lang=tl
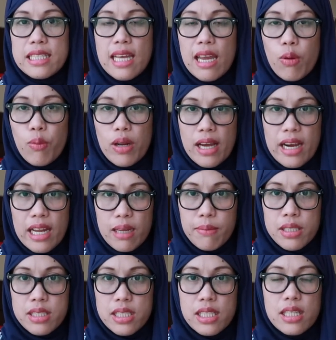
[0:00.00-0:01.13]
dahil walang
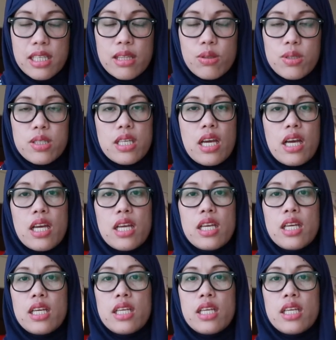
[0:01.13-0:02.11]
kalamansi dito sa